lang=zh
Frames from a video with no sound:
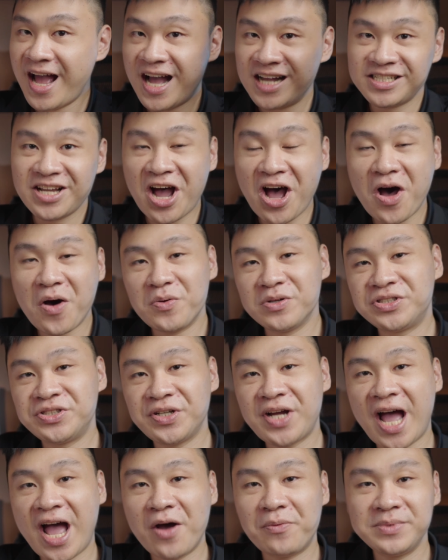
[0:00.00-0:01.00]
大家好，我是
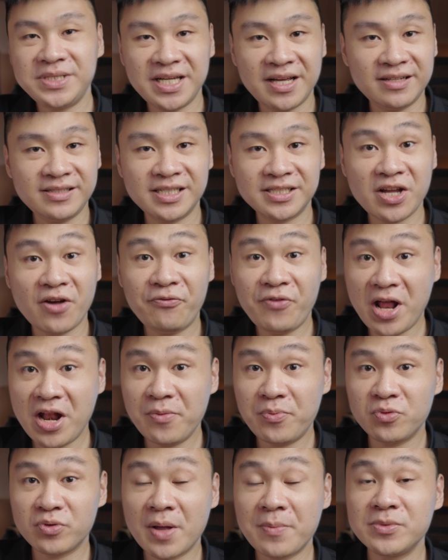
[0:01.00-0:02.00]
凯。我们今天介绍飞利
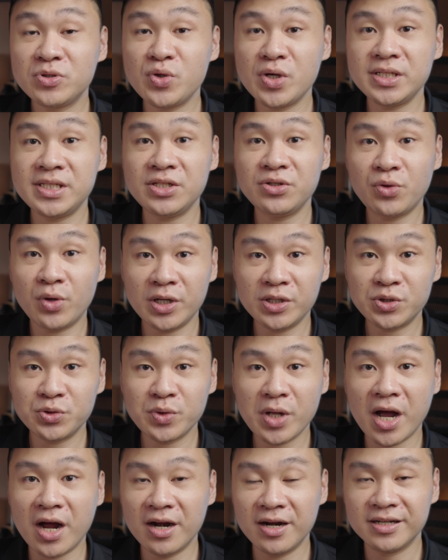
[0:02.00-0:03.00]
浦他们最新推出
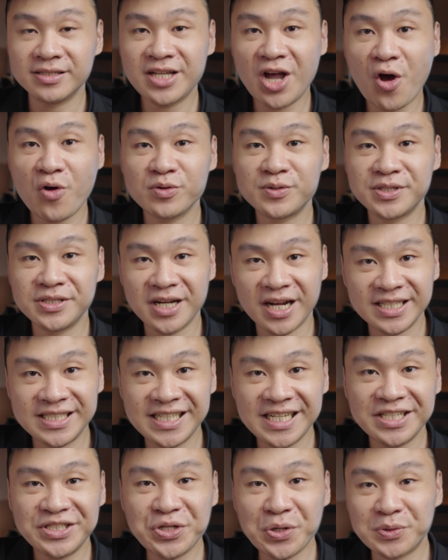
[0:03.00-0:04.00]
的耳罩式耳
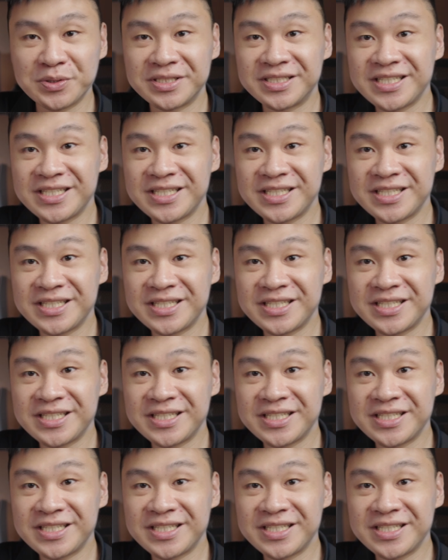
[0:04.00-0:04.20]
机，就是